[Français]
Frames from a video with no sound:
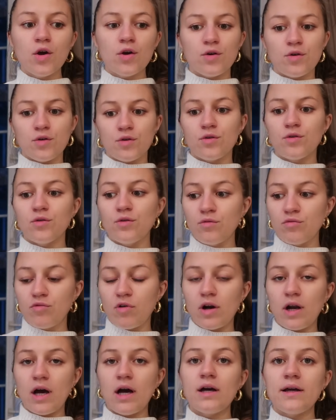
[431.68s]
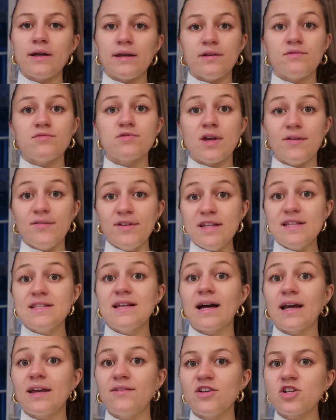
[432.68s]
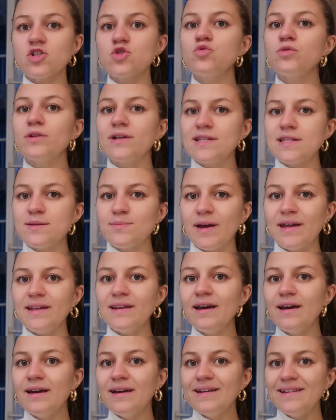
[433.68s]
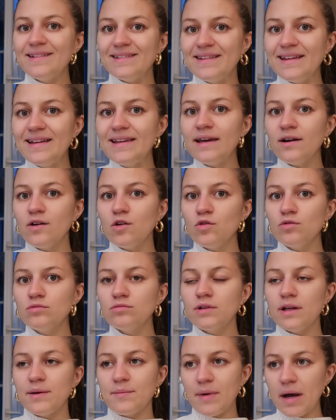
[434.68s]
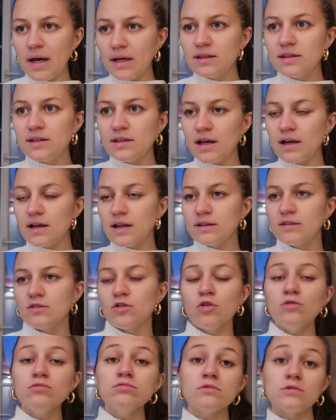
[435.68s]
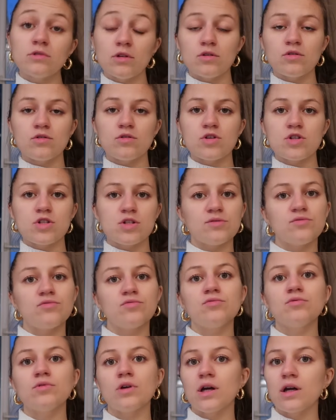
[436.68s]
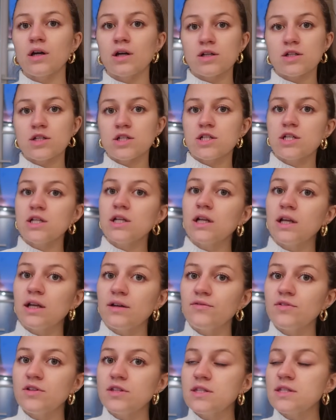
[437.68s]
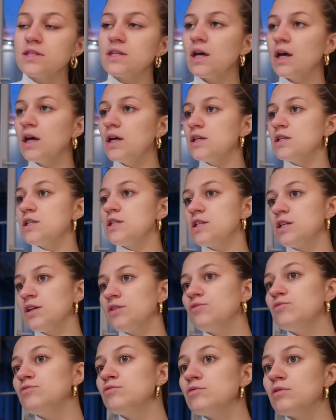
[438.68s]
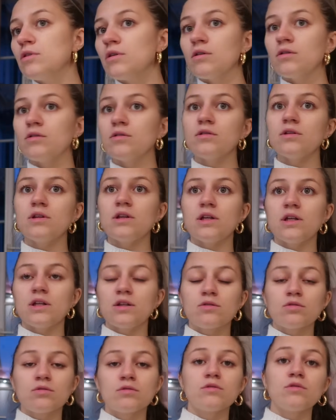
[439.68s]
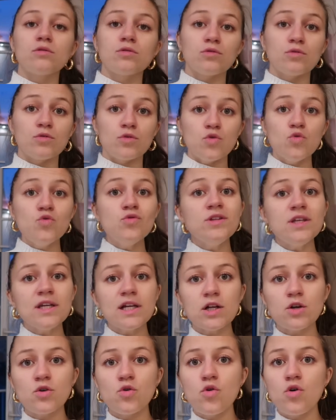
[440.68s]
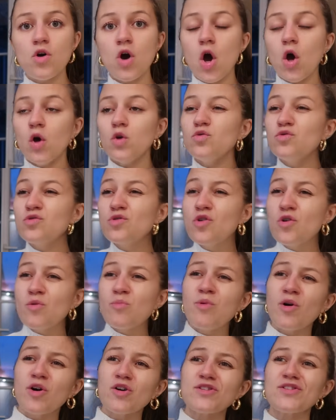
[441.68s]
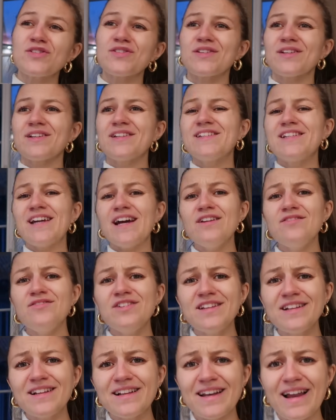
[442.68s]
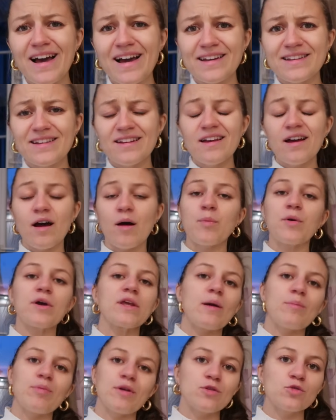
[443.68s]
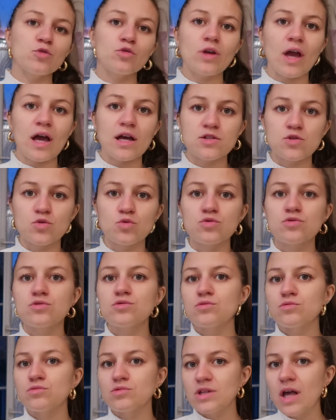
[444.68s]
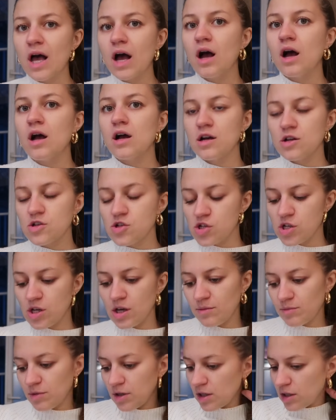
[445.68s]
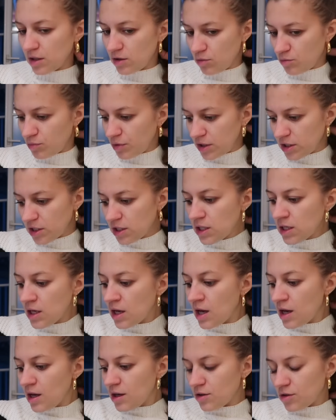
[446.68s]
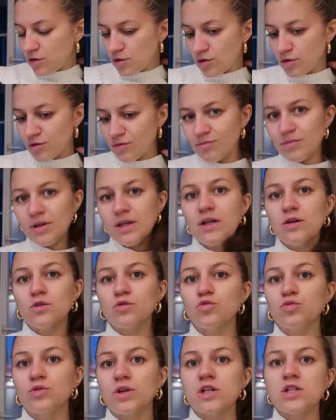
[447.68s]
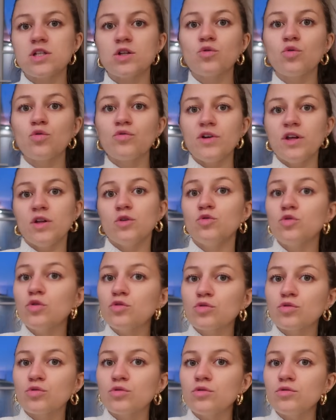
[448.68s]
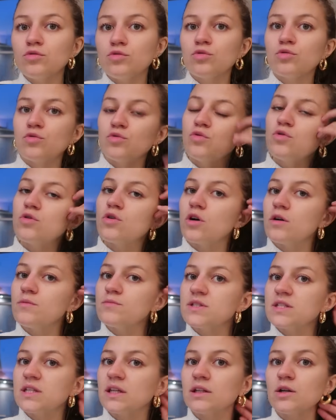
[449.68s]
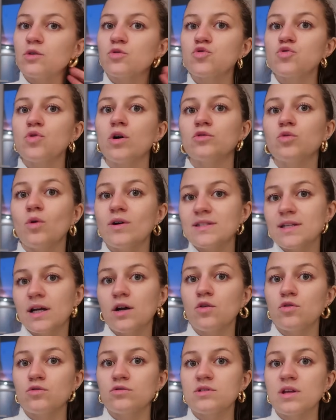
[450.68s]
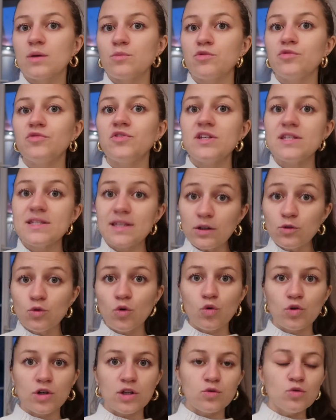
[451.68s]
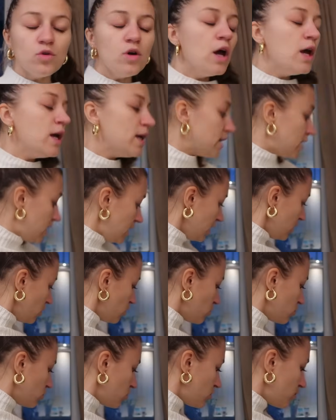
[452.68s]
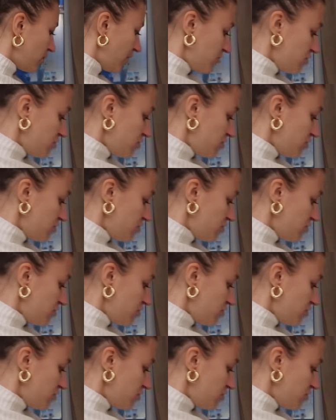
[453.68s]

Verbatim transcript: Euh, voilà et vous avez des arrivages toutes les semaines. Délirant hein, les marques qu'il y a là-dedans. j'ai vu un jean Levis, j'ai vu des trucs Uniqlo. Hugo Boss, Calvin Klein. Après, il y a plein de trucs Azos, Zara, H&M et compagnie. Euh, mais en tout cas, j'ai trouvé deux trucs. Du coup, comme c'était le jour à 3,50, ça me fait 7 euros les deux. Et euh, ma